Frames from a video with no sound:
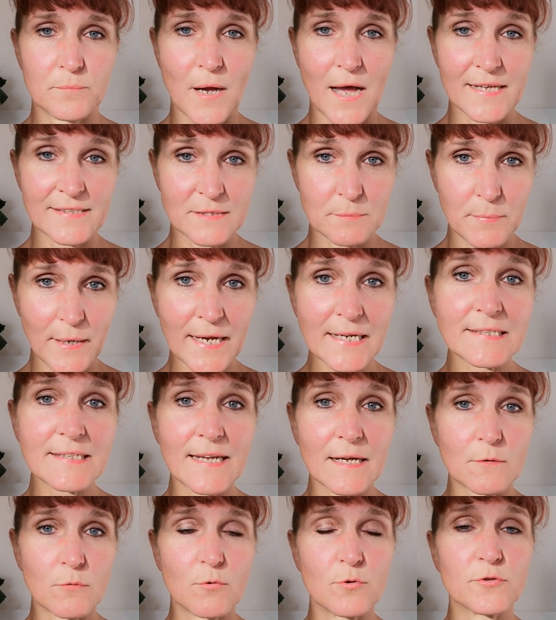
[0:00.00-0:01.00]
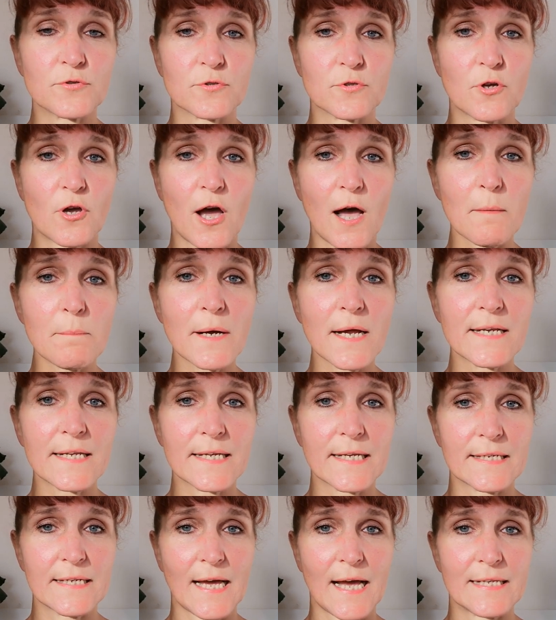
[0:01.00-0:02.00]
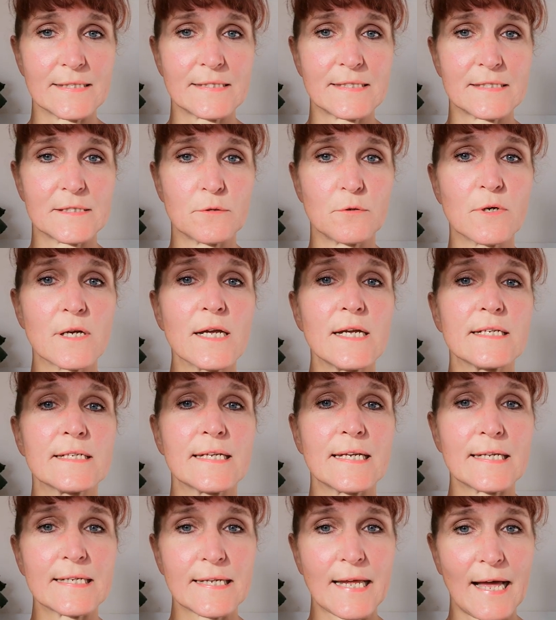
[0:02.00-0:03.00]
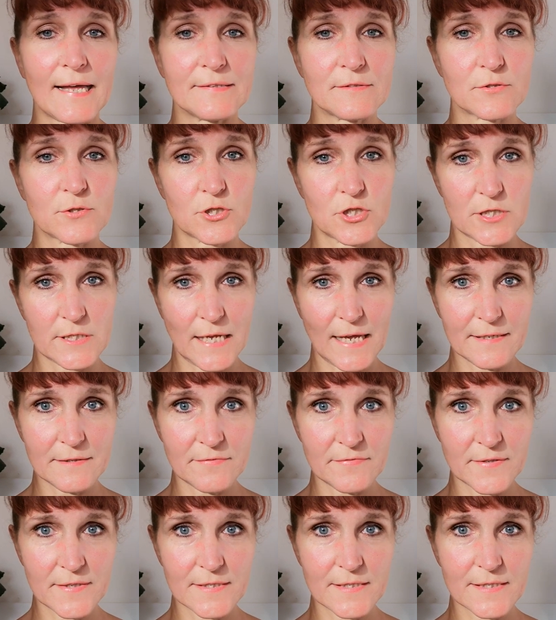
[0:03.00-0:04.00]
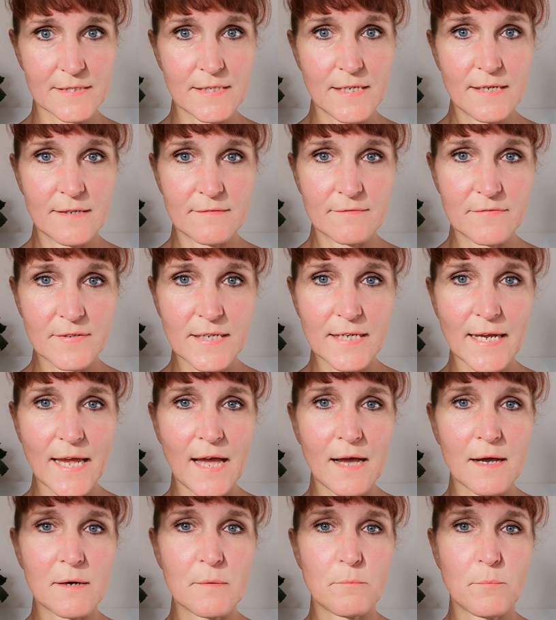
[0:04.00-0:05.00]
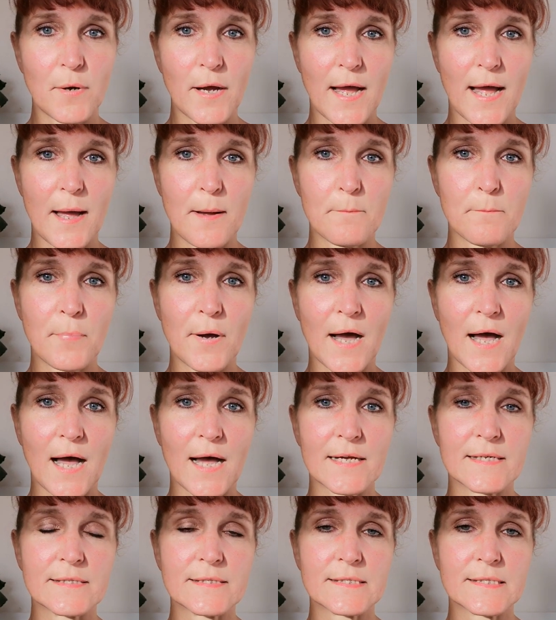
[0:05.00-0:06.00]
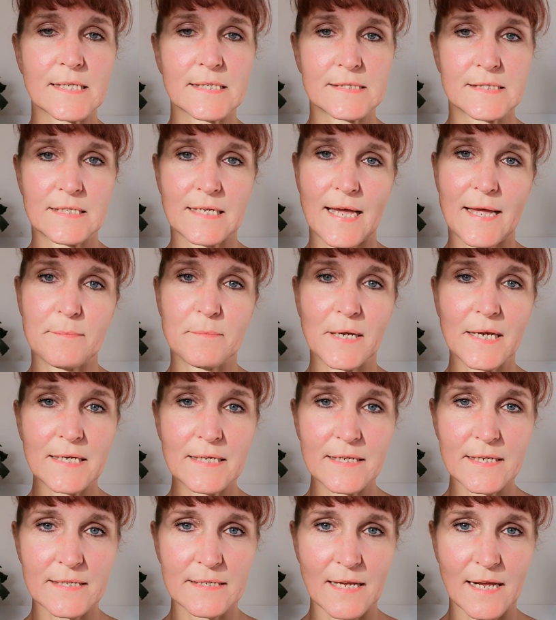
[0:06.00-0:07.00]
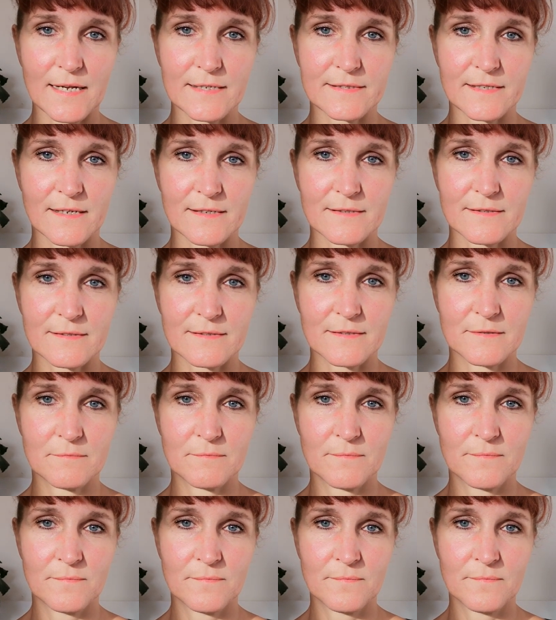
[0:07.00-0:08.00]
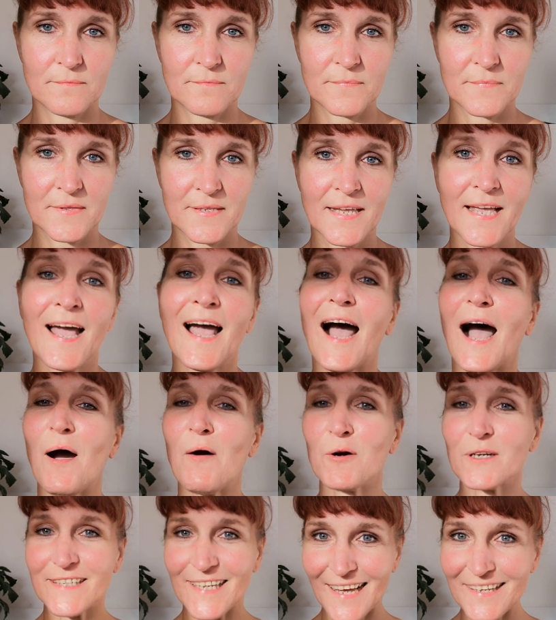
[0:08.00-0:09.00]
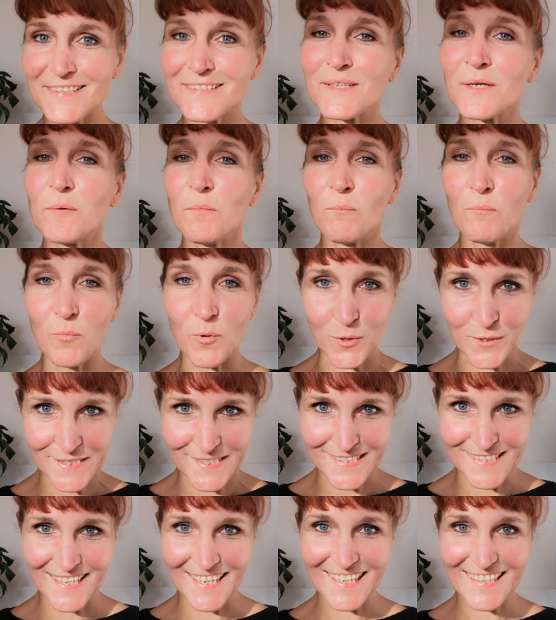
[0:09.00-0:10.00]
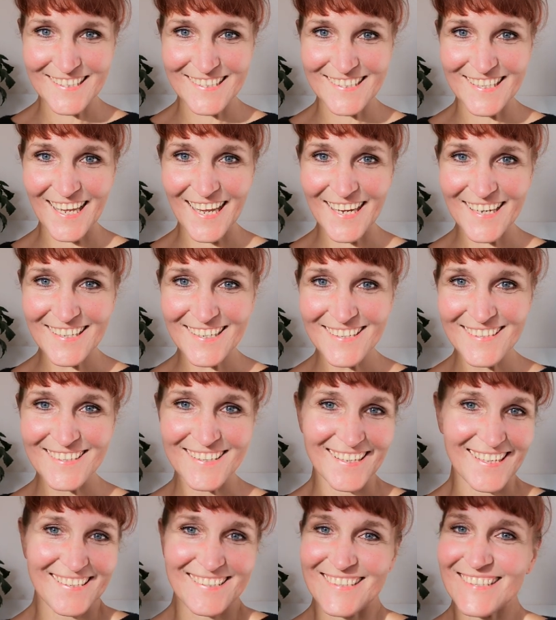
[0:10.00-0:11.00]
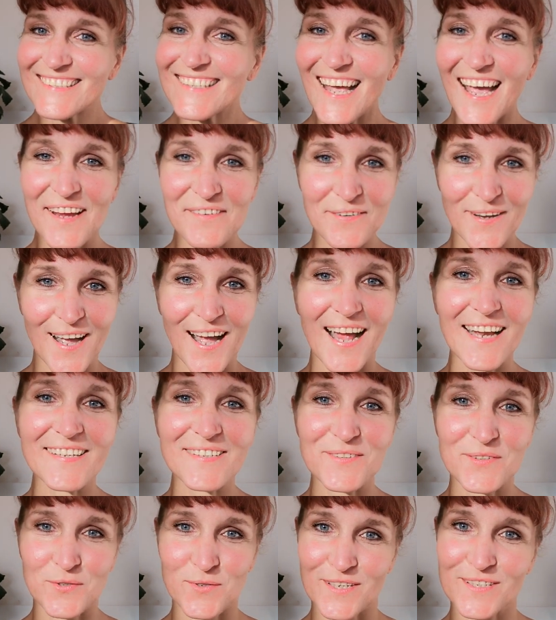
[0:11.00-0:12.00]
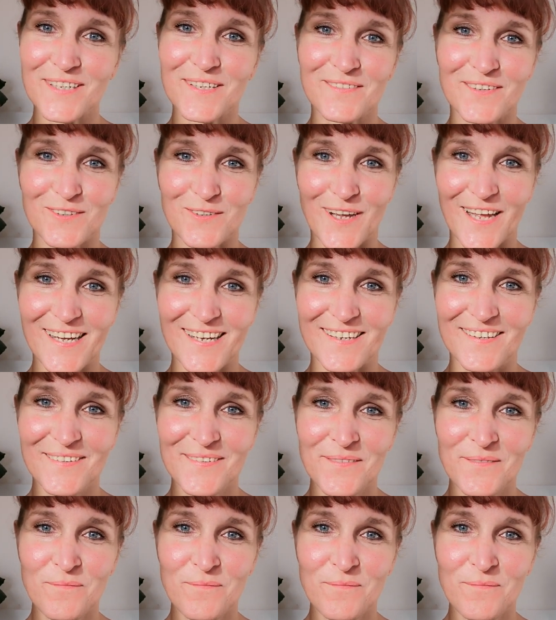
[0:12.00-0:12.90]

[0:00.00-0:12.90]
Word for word: Aspekt der großen körperlichen Anziehung nicht ganz so stattfindet, wie er bei einem Paar ist, das in einem ähnlichen Alter ist. Auch das muss nicht sein. Es ist einfach alles so individuell.